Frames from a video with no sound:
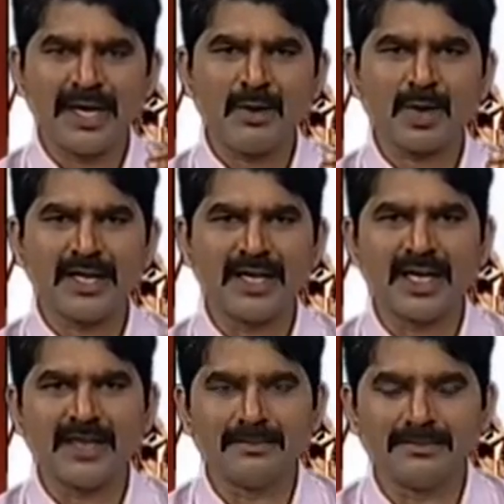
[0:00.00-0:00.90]
ఒకే ఒక
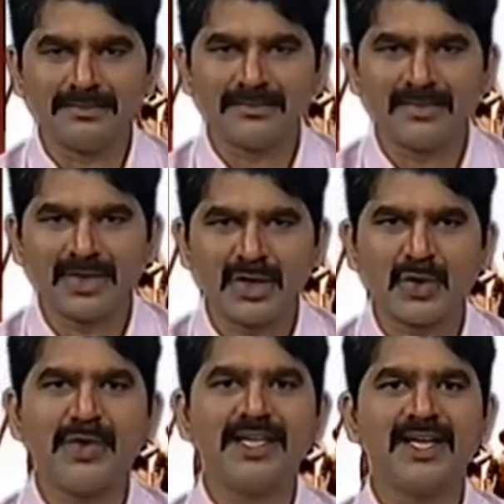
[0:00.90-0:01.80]
నినాదం
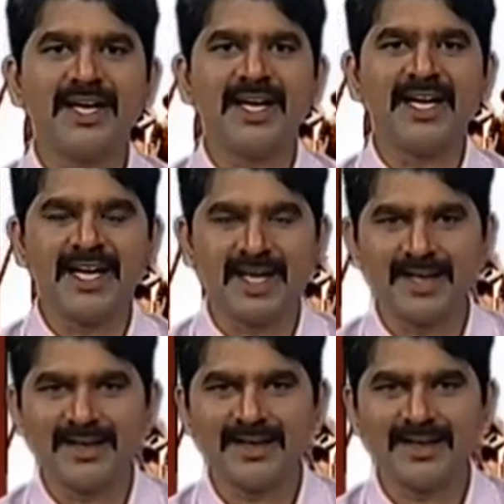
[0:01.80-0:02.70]
క్విట్ ఇండియా
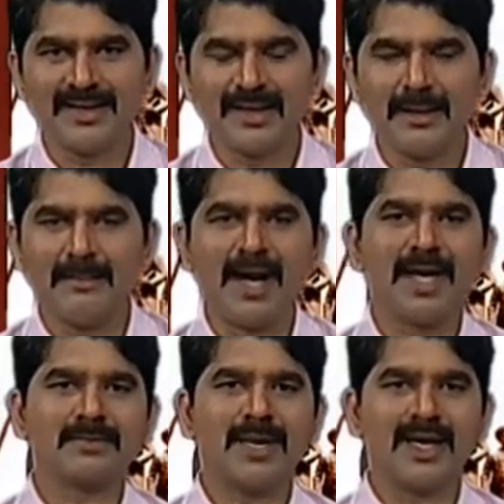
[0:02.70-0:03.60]

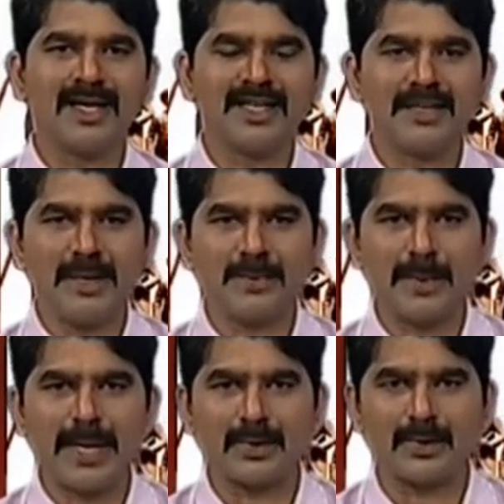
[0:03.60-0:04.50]
మహాత్మా గాంధీ
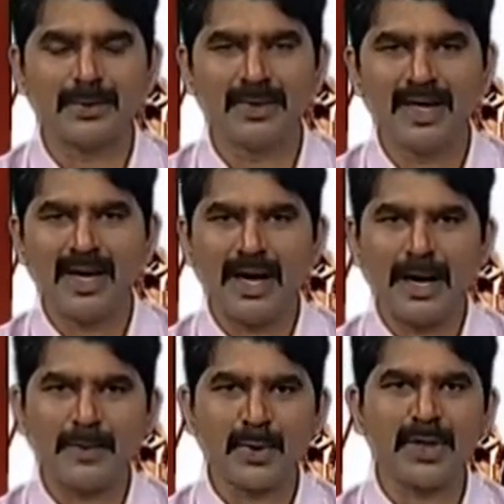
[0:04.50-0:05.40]
పిలుపు మేరకు
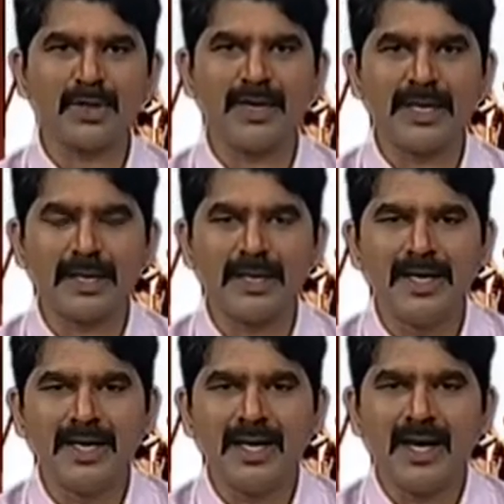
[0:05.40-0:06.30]
అప్పుడున్నటువంటి
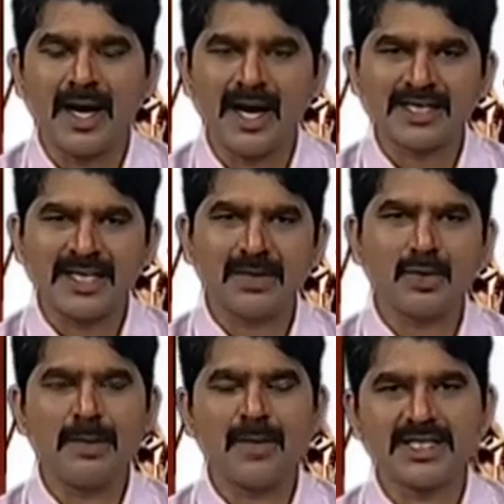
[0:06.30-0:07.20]
ఆ
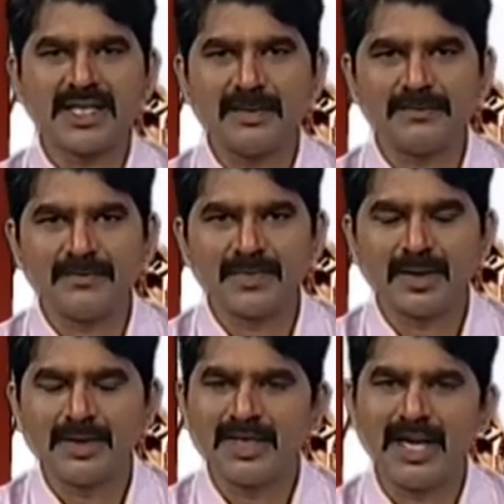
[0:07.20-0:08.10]
సేతు హిమాచలం
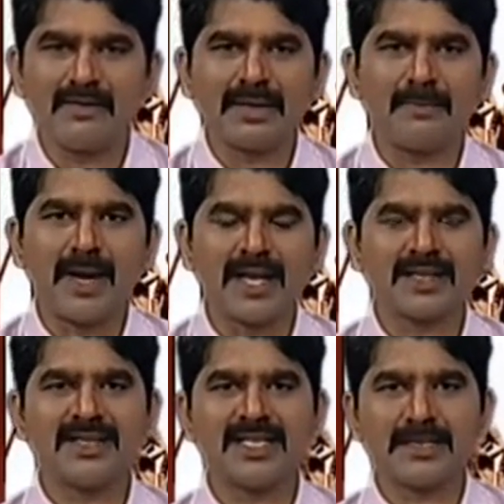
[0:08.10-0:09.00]
యావత్
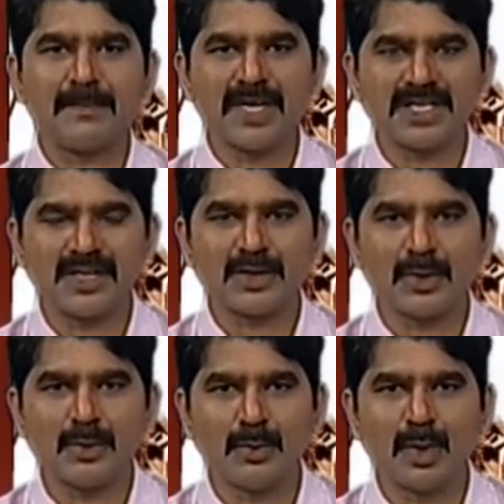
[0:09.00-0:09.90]
భారతదేశ
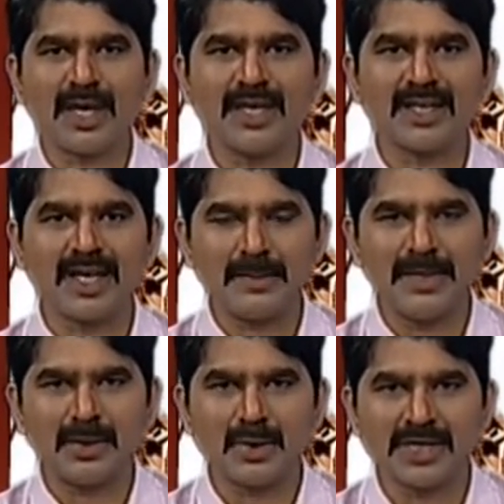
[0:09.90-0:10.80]
ప్రజలందరూ ఒక్క తాటి
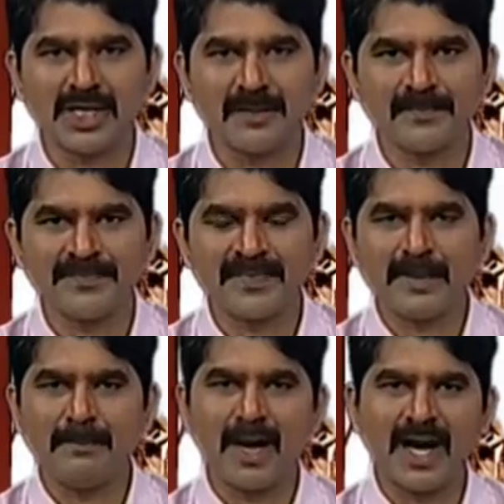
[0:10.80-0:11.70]
మీదకొచ్చి
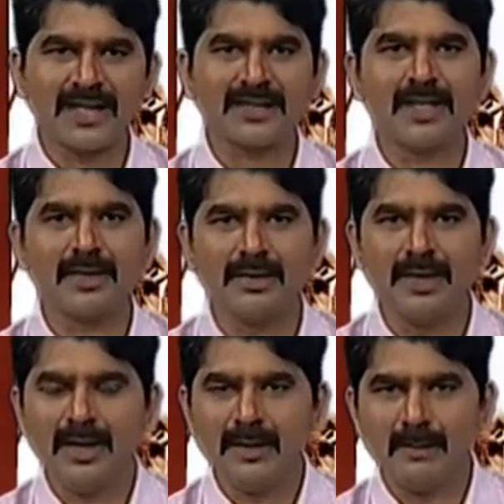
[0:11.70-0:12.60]
భారతీయులు
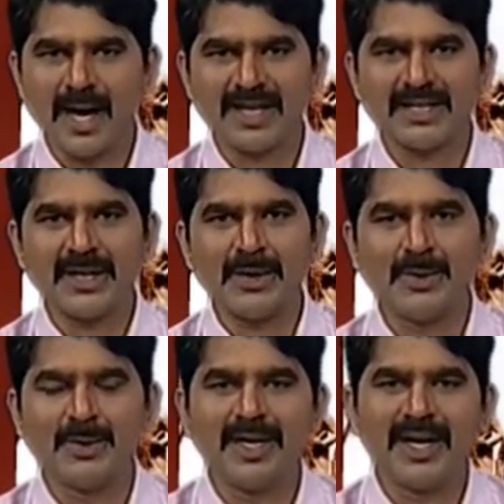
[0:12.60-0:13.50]

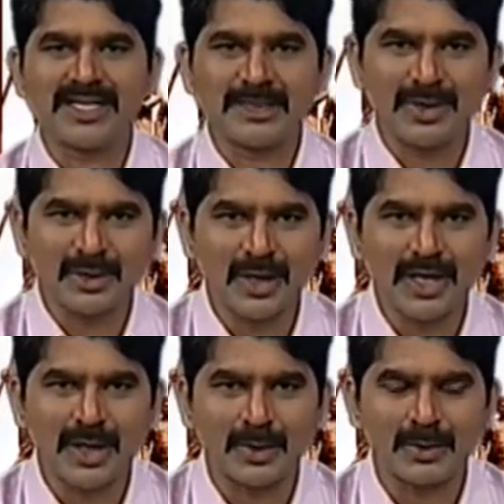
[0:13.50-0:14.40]
భారతీయులు అసమర్థులు
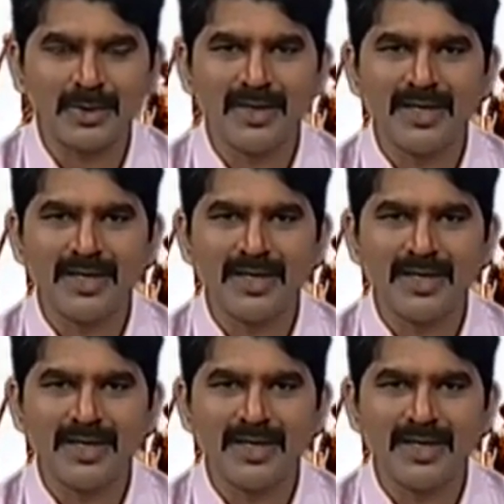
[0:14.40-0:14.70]
కారు